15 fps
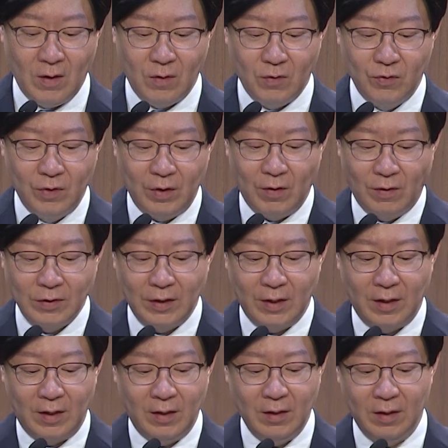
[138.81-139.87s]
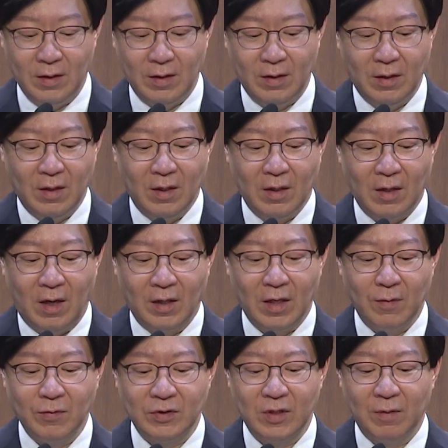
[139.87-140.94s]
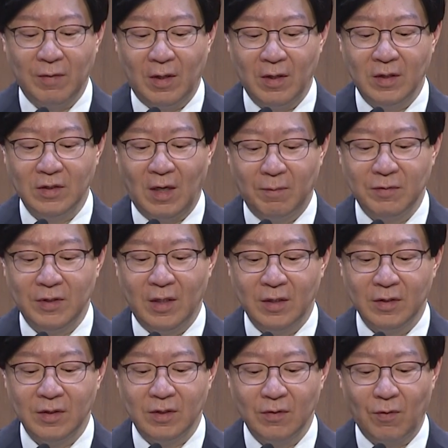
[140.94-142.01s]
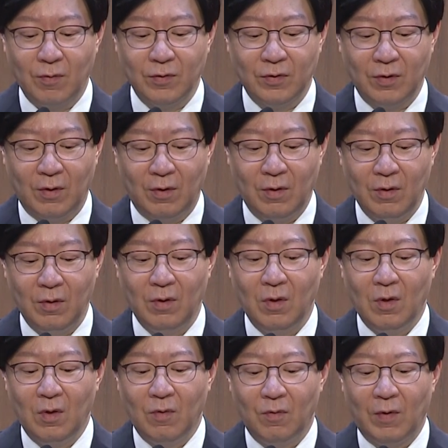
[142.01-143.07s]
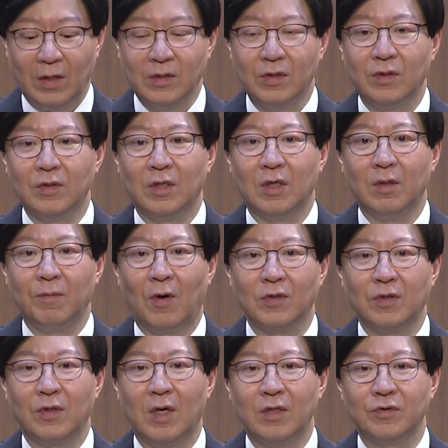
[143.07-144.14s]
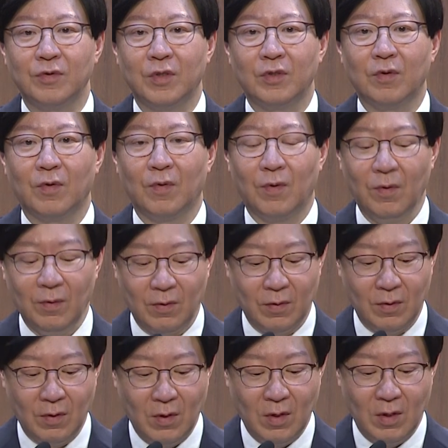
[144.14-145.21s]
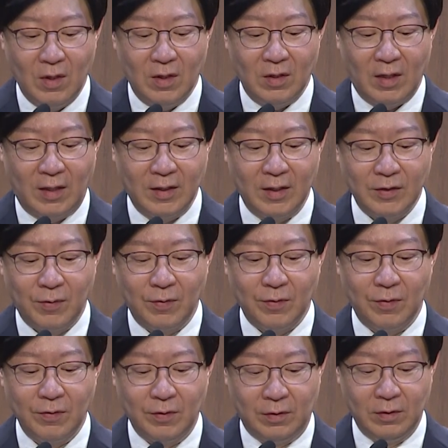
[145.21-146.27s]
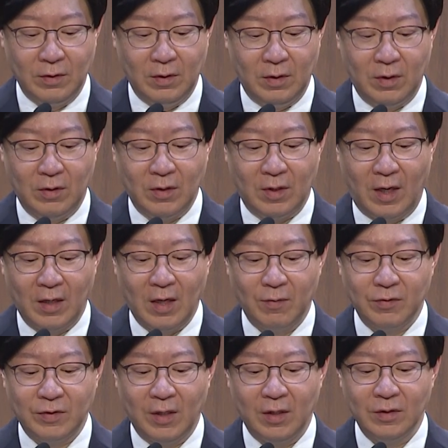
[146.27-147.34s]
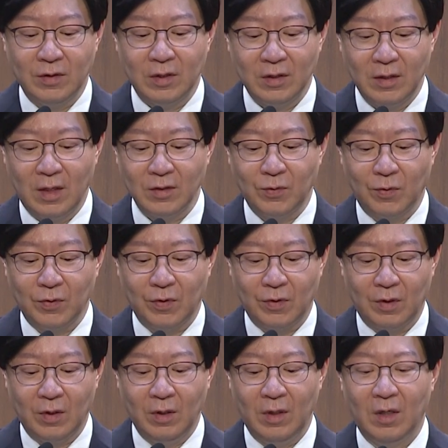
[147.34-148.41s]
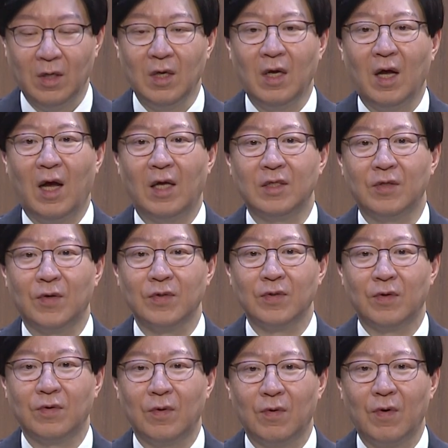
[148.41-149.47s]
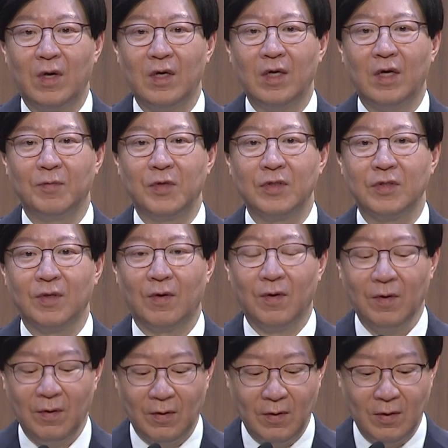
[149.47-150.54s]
우리 경제가 가계부채발 잠재 리스크로부터 완전히 벗어날 수 있도록 단기적으로는 가계부채 증가 속도를 안정적으로 관리하면서